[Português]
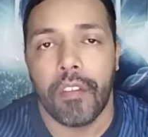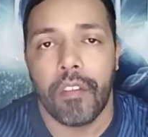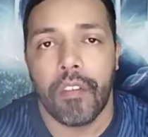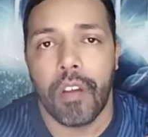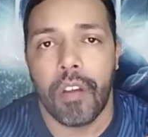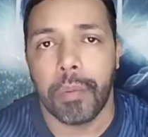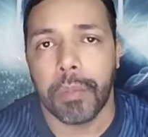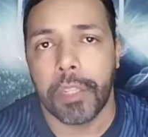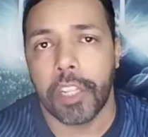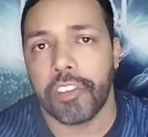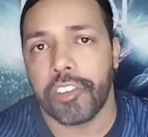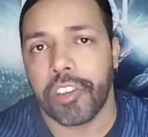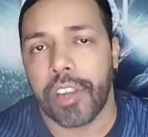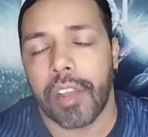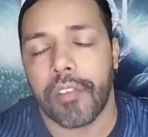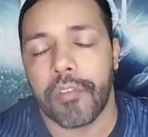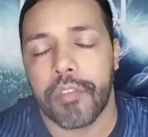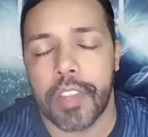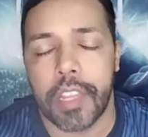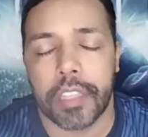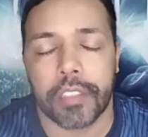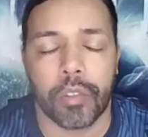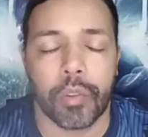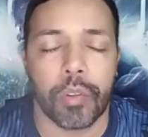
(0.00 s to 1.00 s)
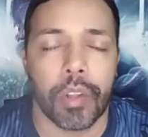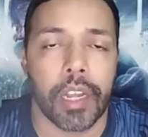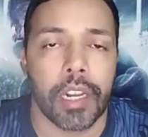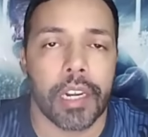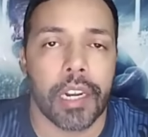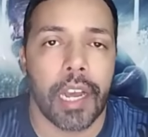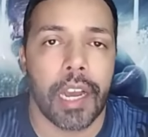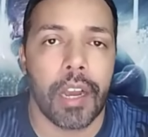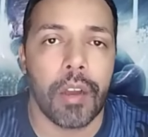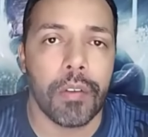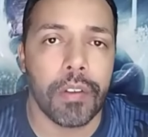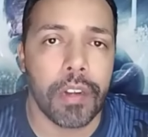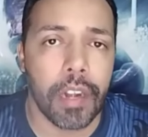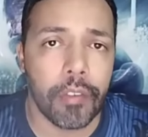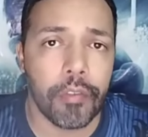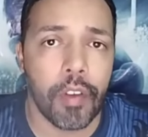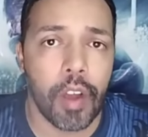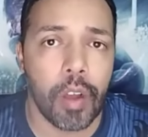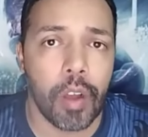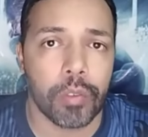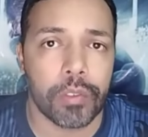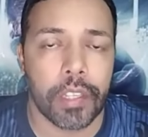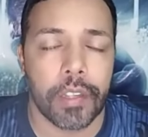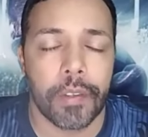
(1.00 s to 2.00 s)
Vamos deixar a vinheta do canal na
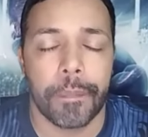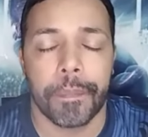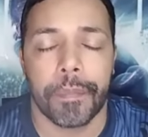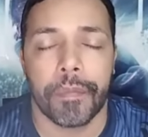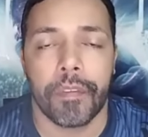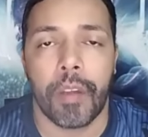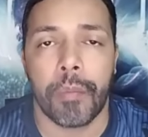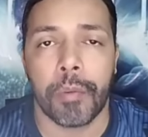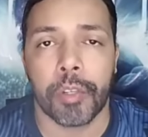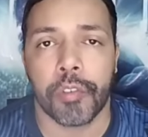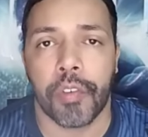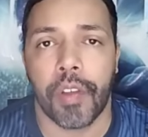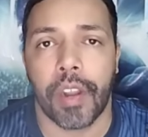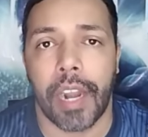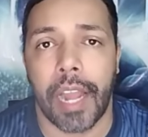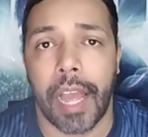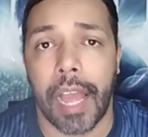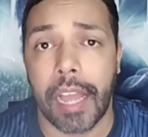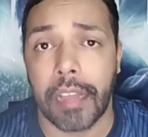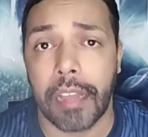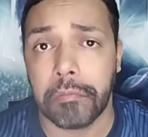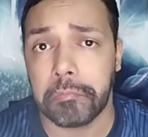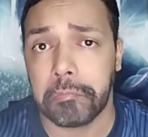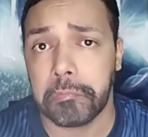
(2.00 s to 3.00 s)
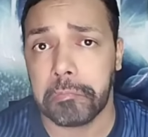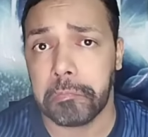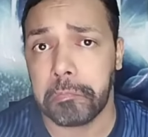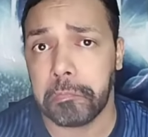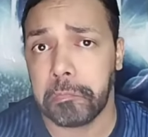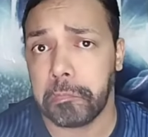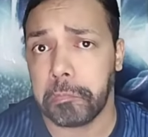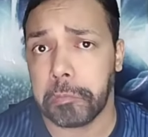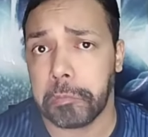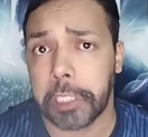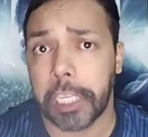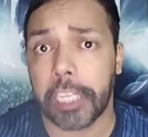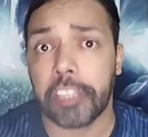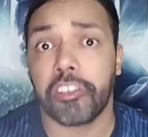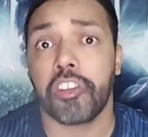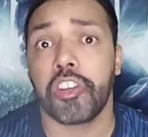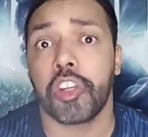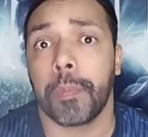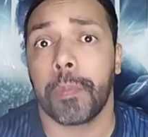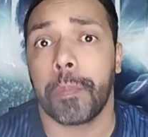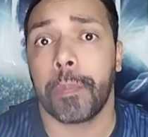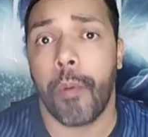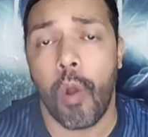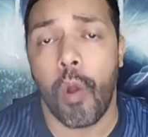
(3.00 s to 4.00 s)
volta. Vamos falar que a
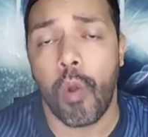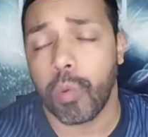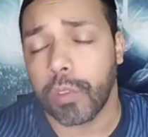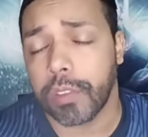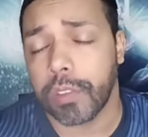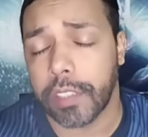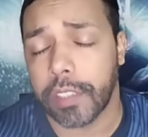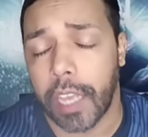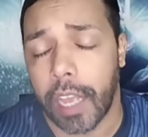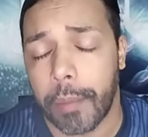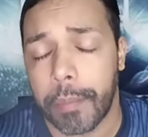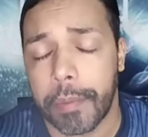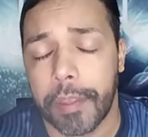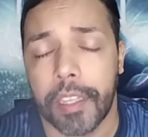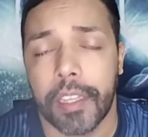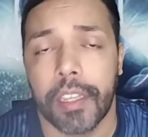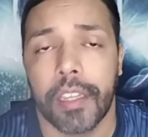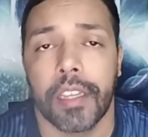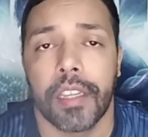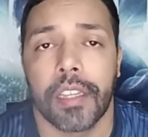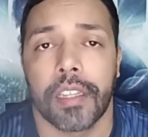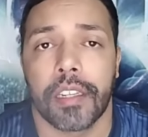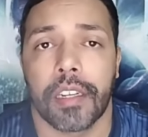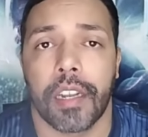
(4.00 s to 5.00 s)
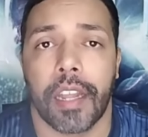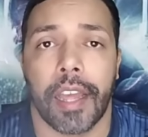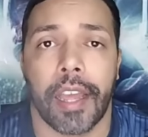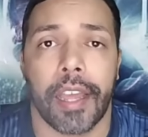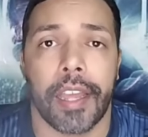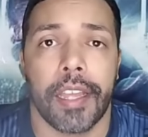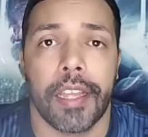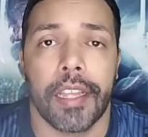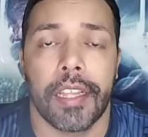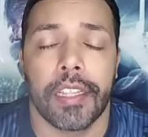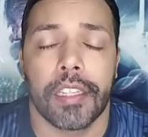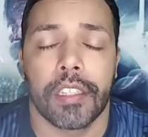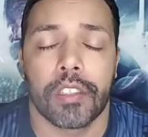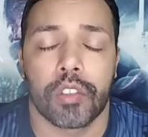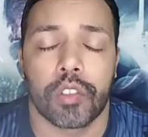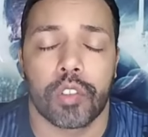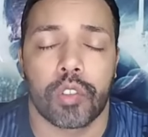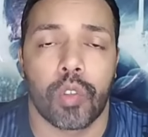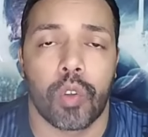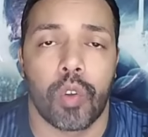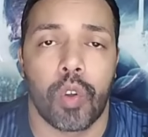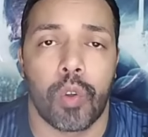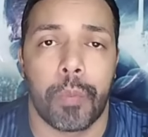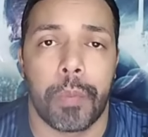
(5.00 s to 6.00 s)
gente pouco sabe né,
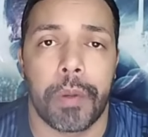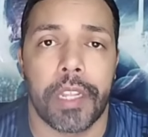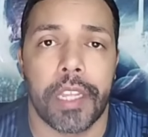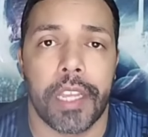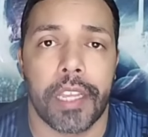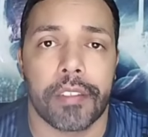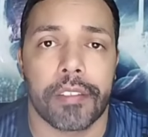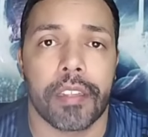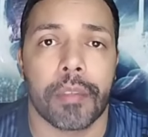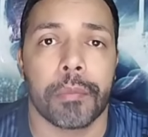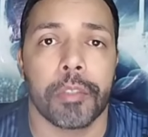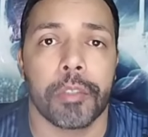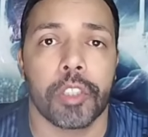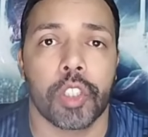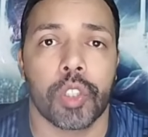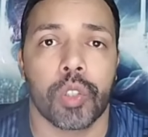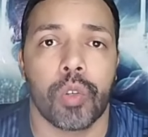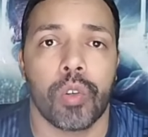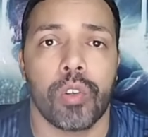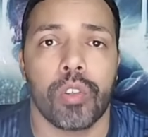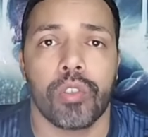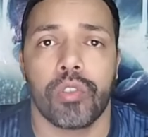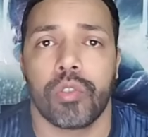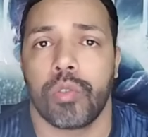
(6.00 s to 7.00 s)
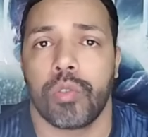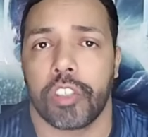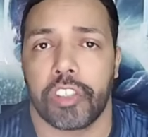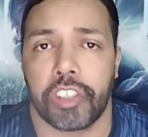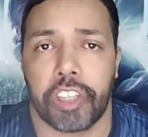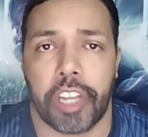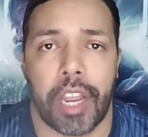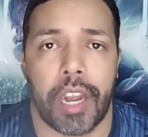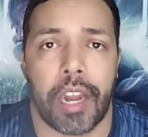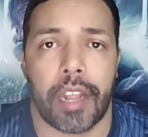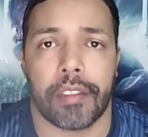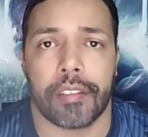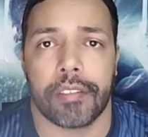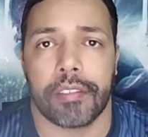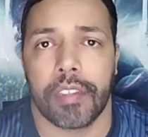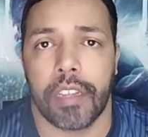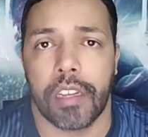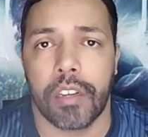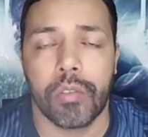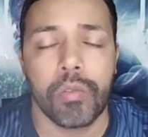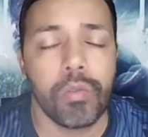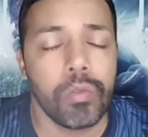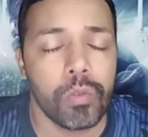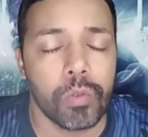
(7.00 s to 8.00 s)
sobre esse amistoso, a
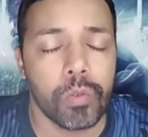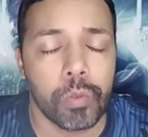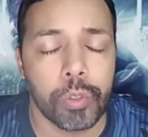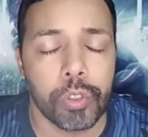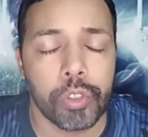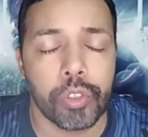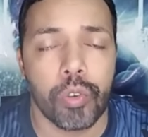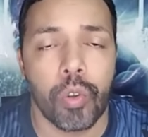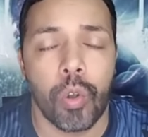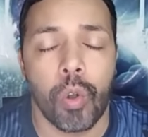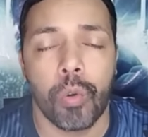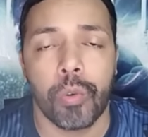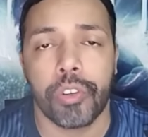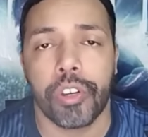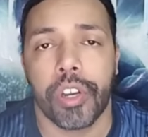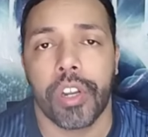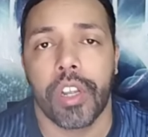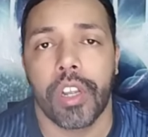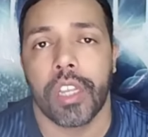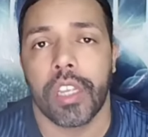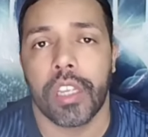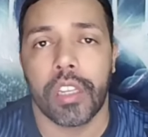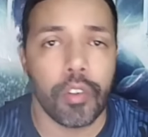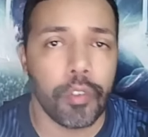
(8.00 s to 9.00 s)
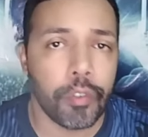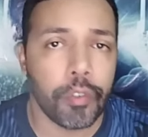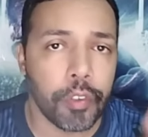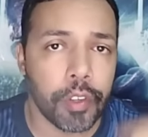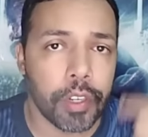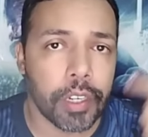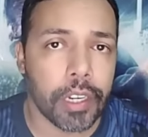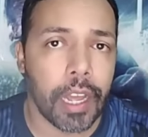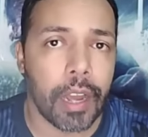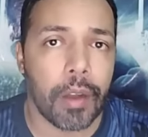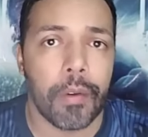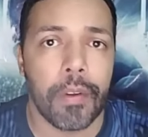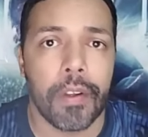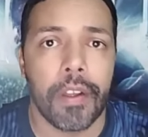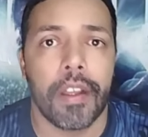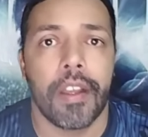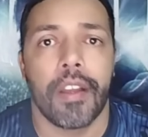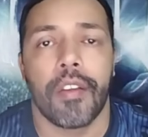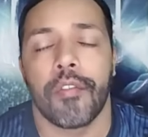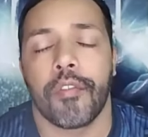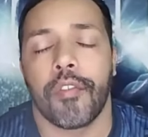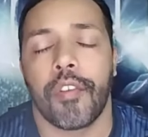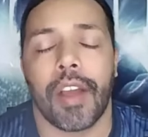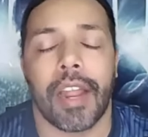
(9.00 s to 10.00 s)
escalação, os gols, e no final
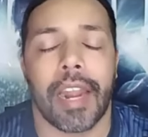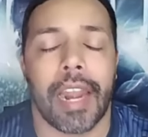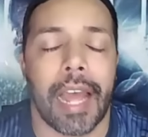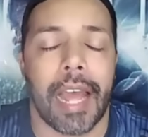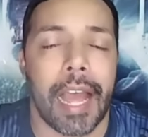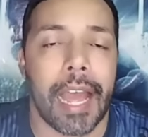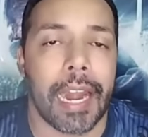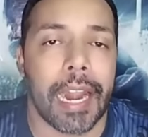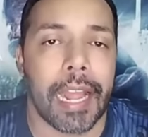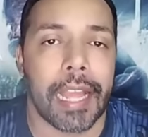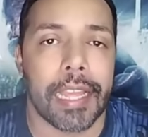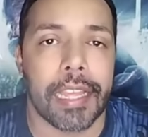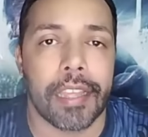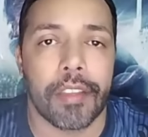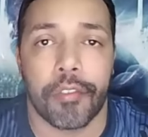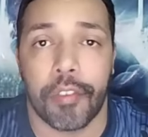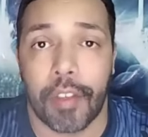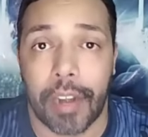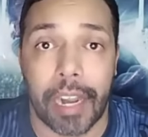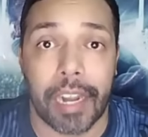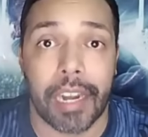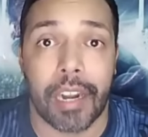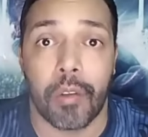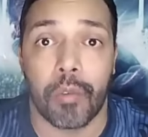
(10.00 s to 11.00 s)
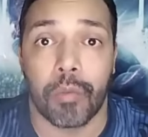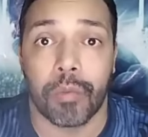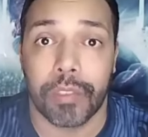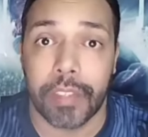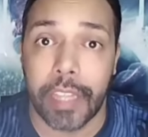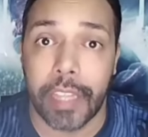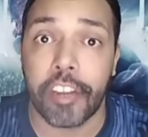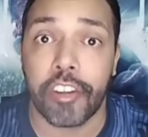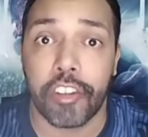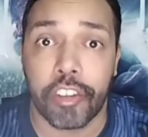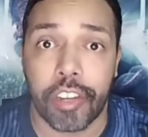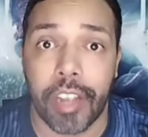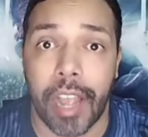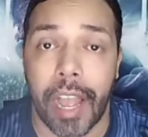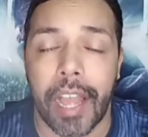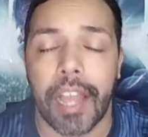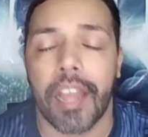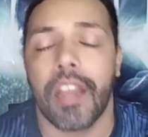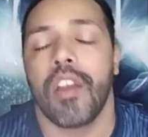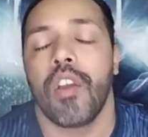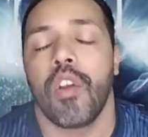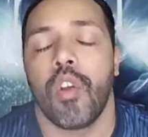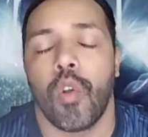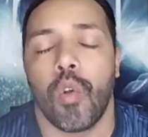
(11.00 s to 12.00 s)
falar aí, falar não,
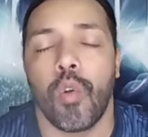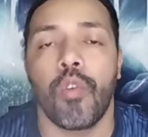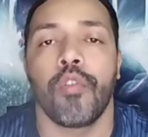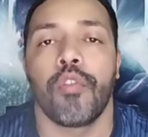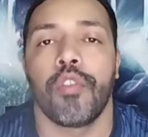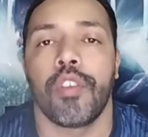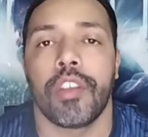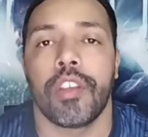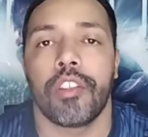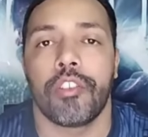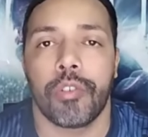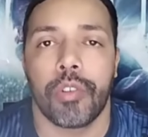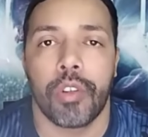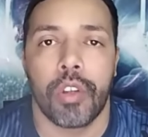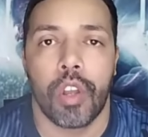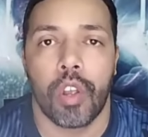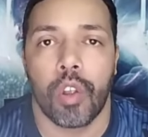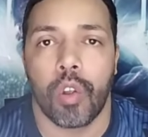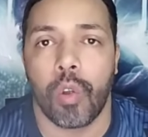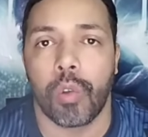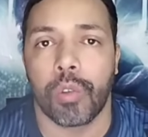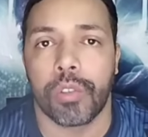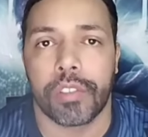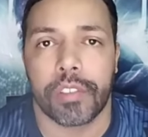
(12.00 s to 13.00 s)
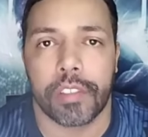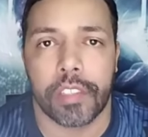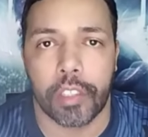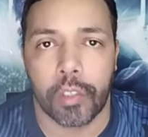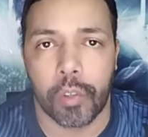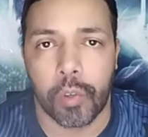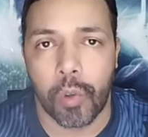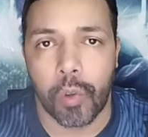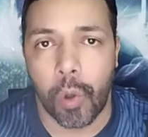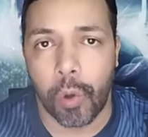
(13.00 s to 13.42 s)
deixar o vídeo com os cinco